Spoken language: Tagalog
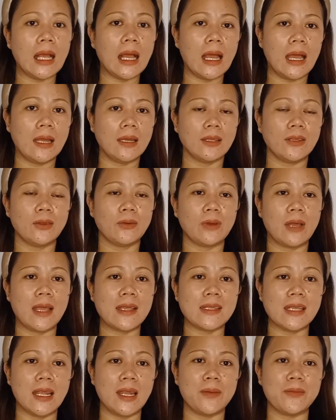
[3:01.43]
nga nito
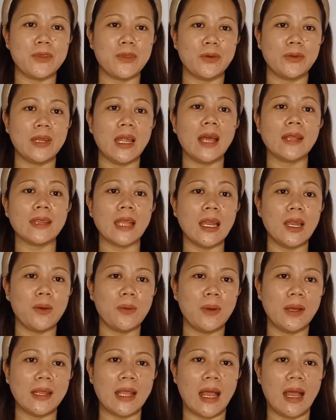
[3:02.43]
guys, alam nyo,
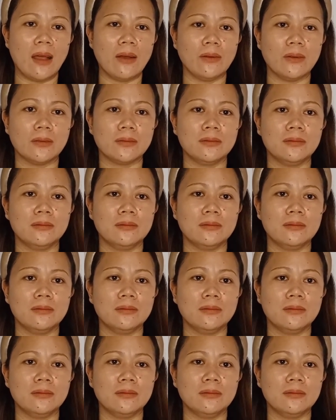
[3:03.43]
nakadalawa na ako.